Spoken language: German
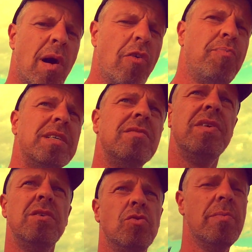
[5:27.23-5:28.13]
mal aufpassen,
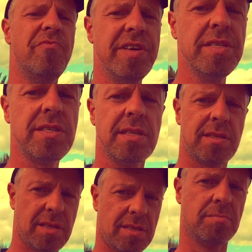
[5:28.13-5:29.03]
wenn du so im Wind
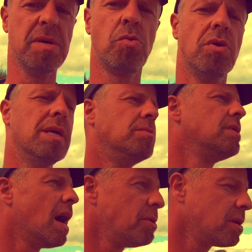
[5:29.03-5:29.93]
sitzt, dass du Mikro nimmst.
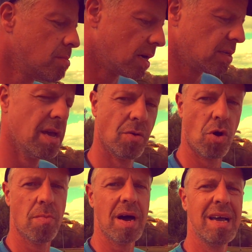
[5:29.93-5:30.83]
Ja, habe ich gemacht.
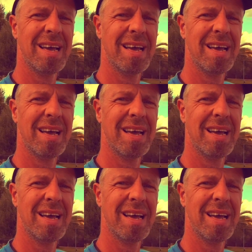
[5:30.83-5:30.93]
Guck mal.